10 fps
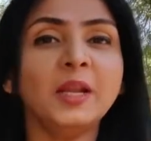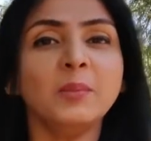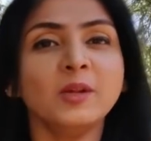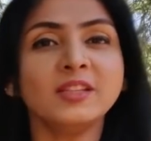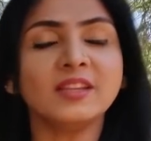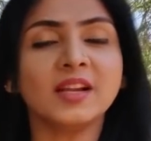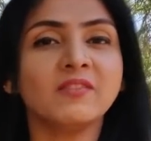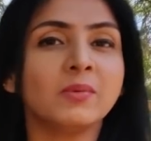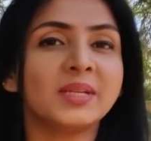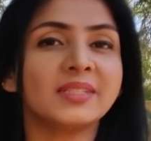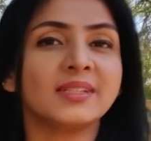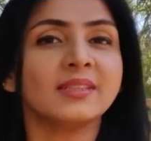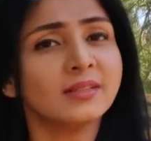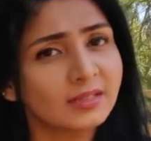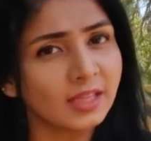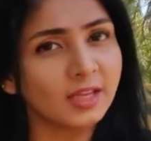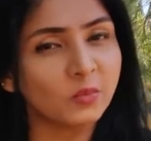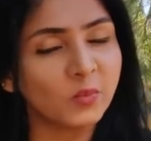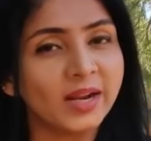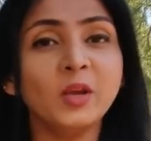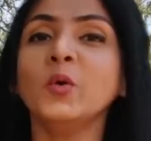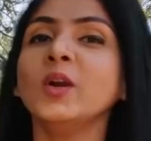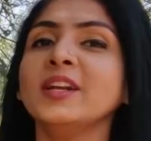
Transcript: மீண்டும் ஒரு திரை விமர்சனத்தில் சந்திக்கும் வரை